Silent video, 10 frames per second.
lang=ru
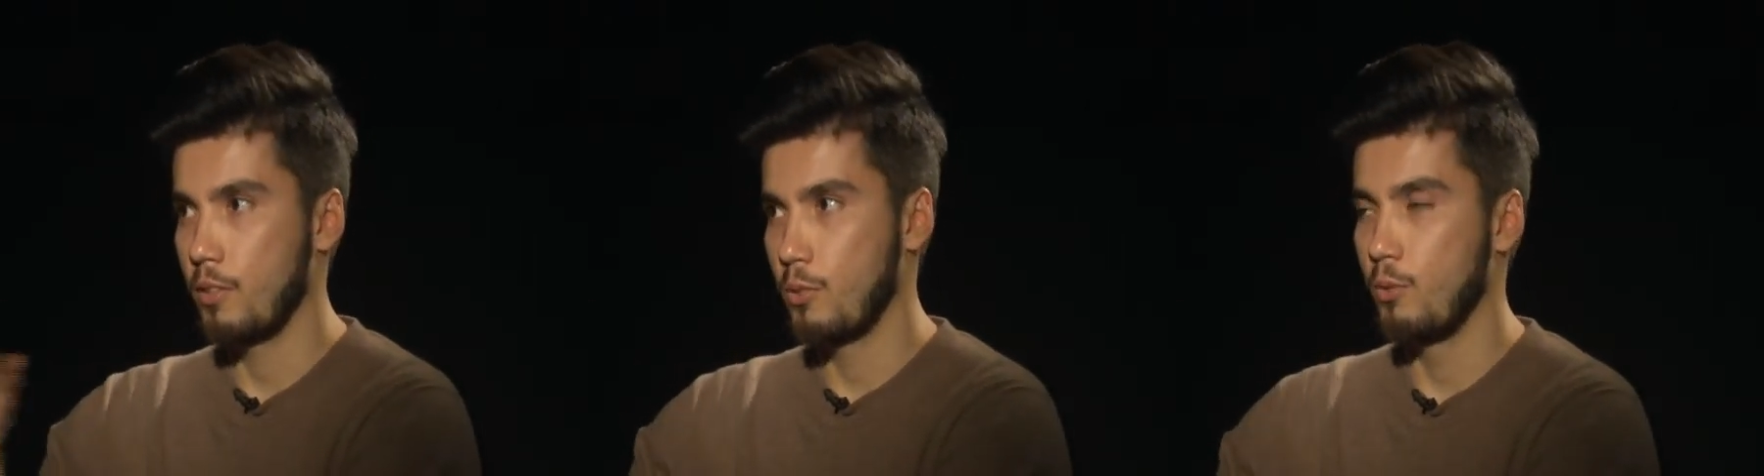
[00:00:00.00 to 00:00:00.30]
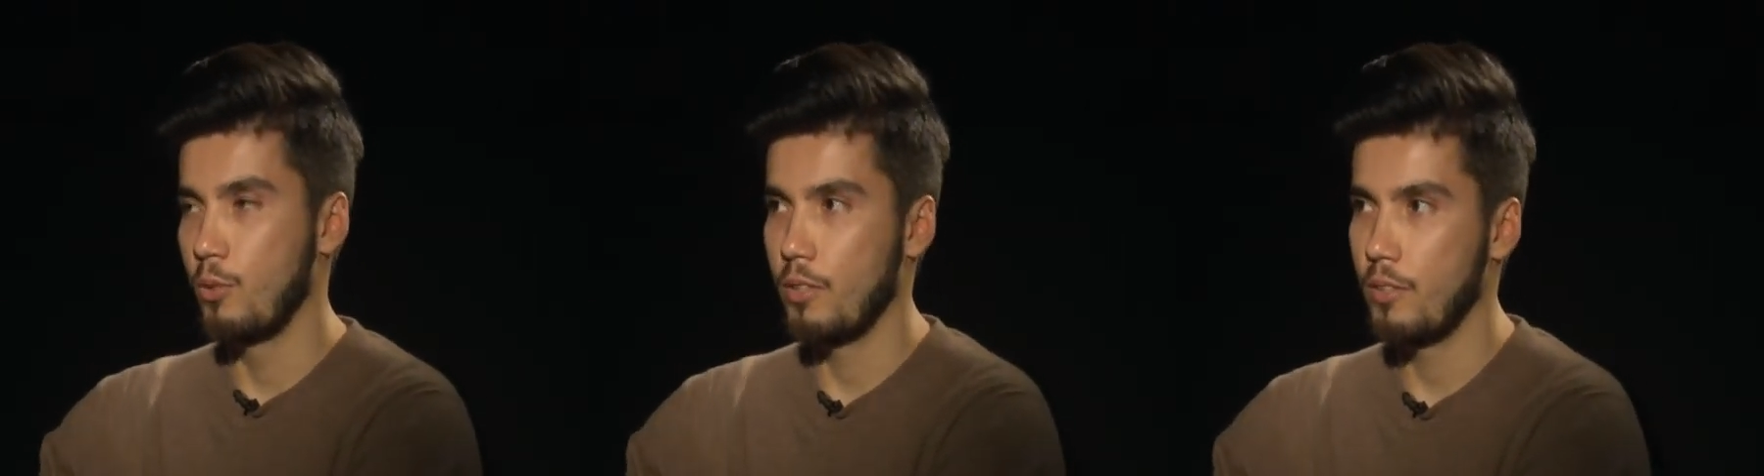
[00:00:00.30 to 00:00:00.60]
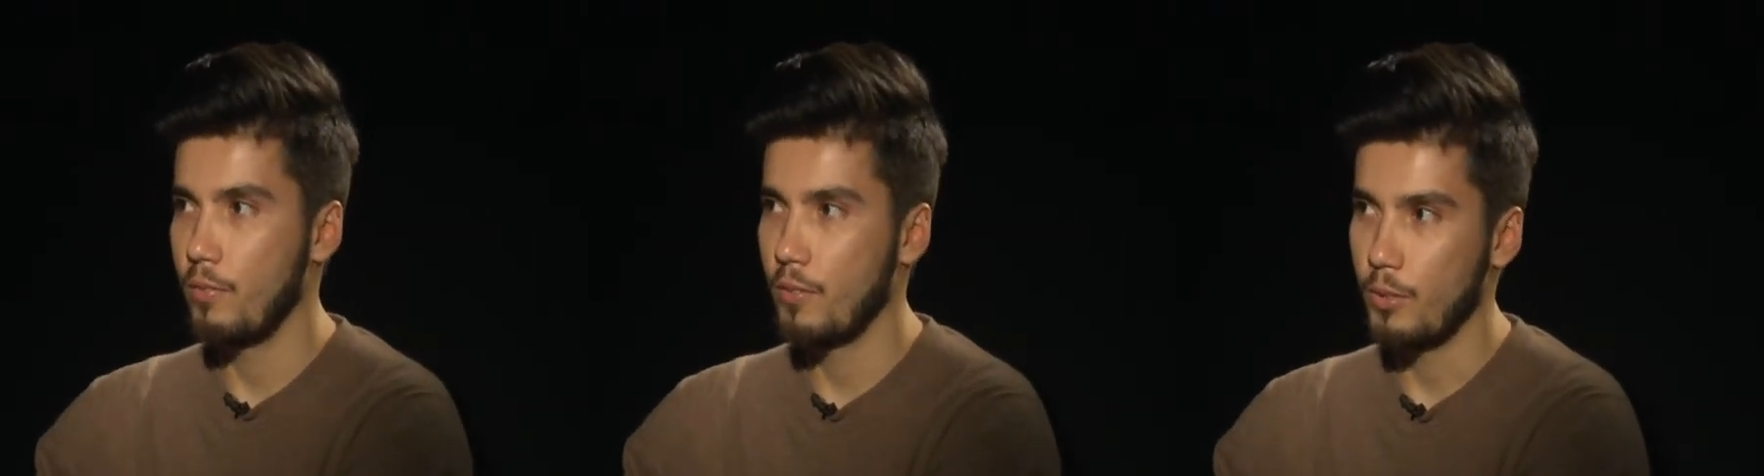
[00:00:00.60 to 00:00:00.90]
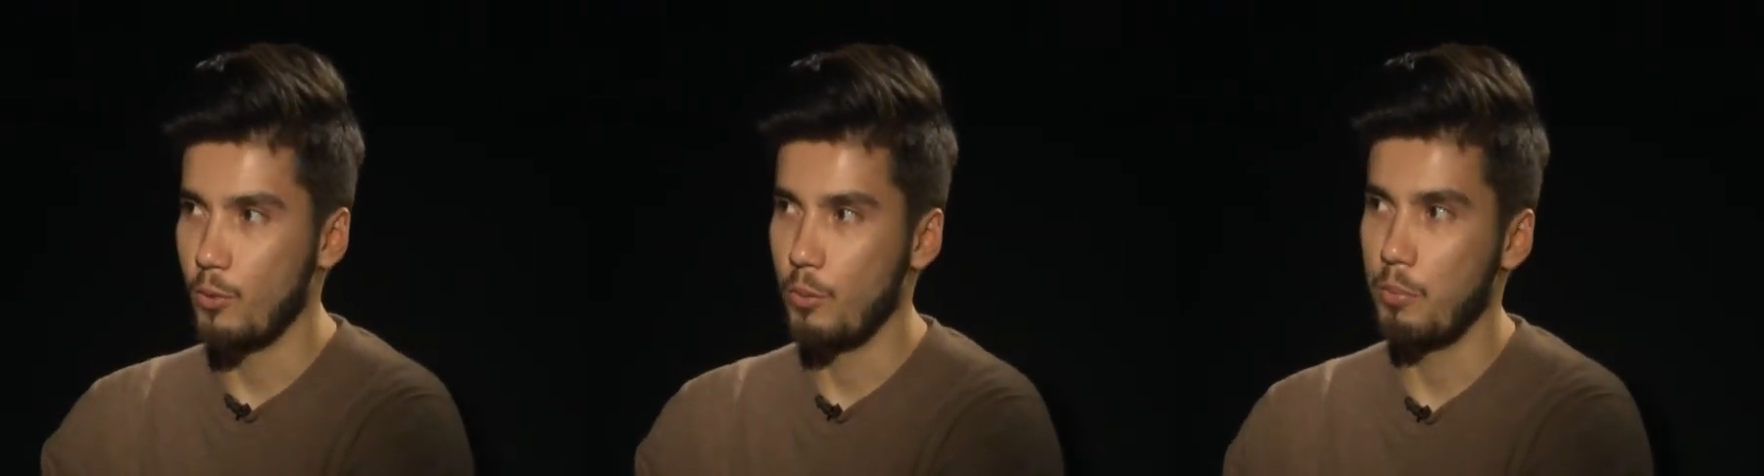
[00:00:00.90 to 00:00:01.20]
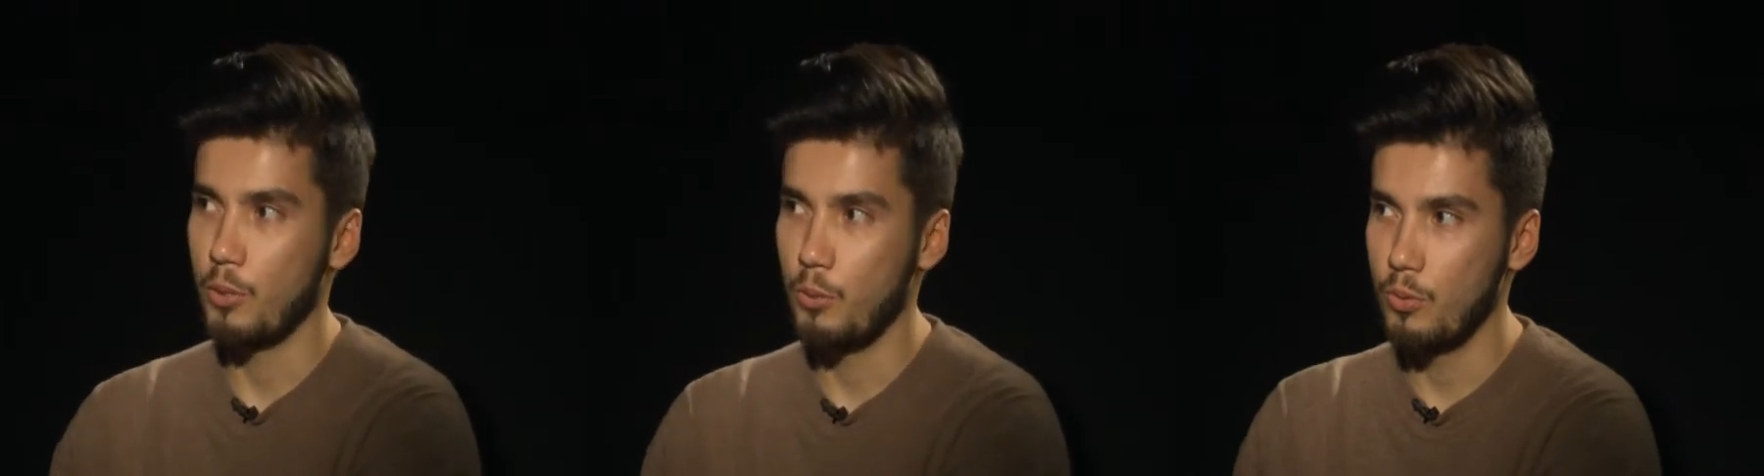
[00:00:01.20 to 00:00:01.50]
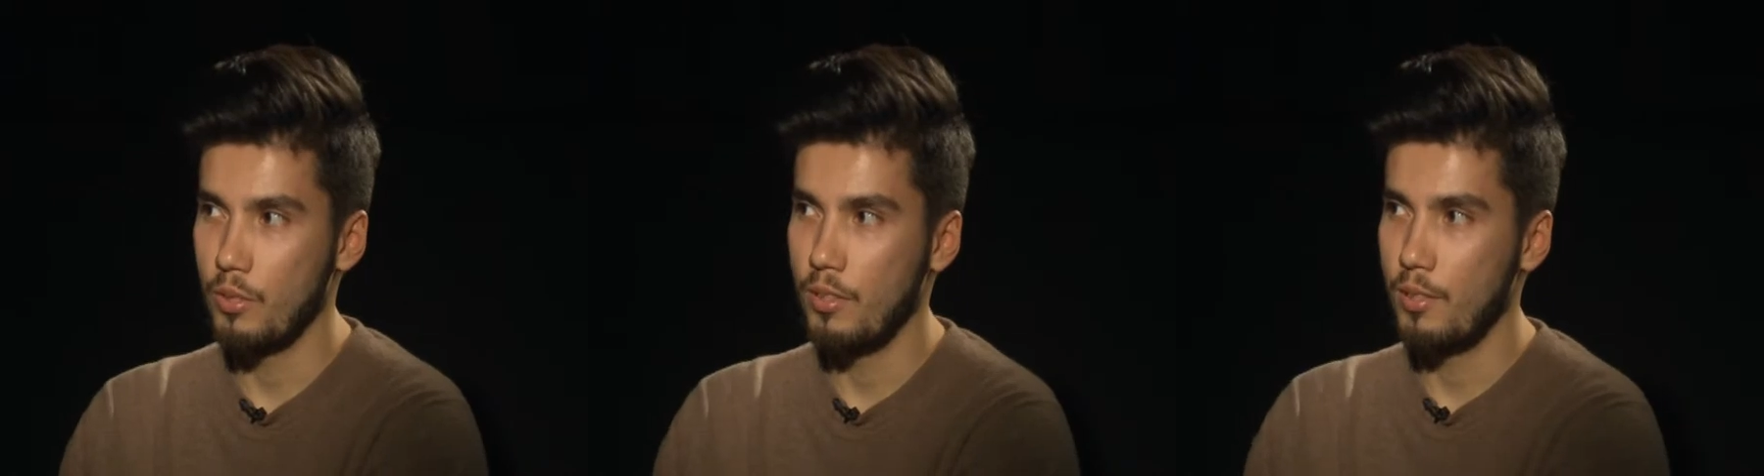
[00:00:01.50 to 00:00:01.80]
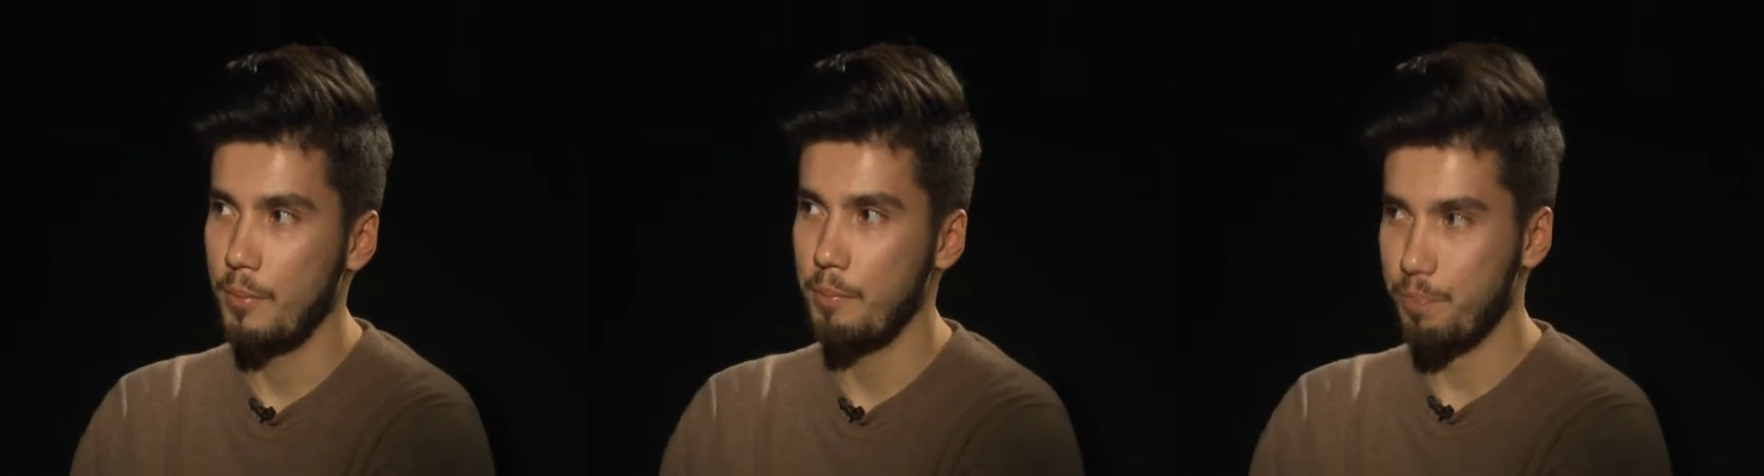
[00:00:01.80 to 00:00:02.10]
категория, которая подходит
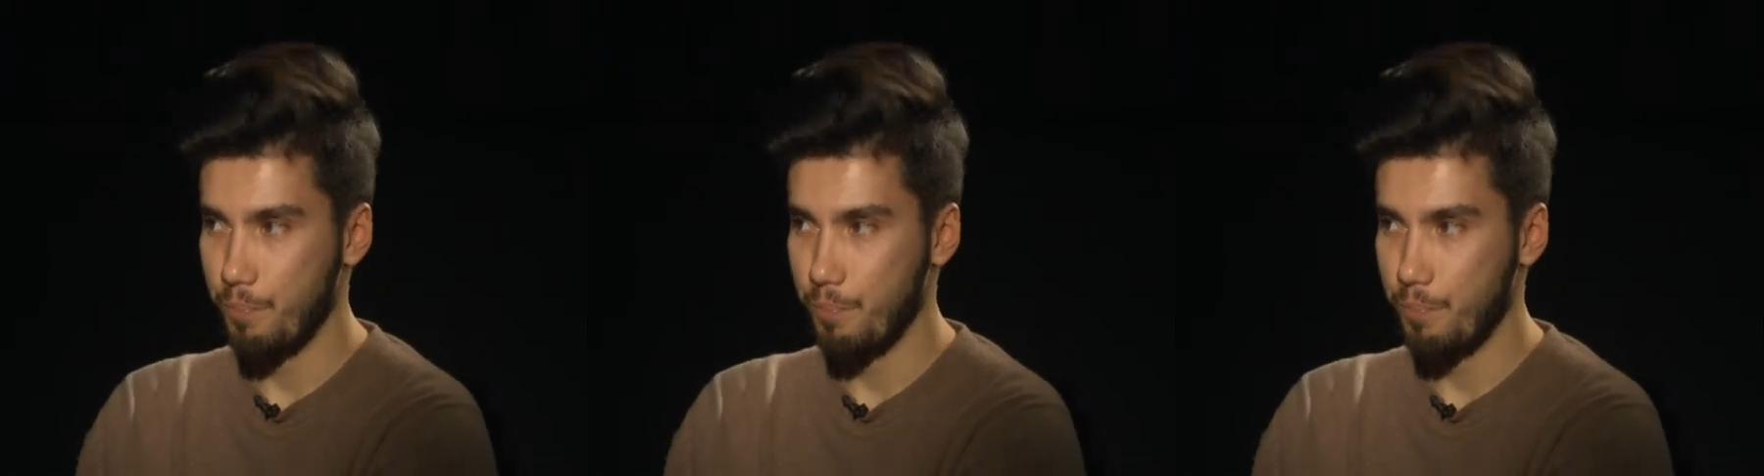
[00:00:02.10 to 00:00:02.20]
для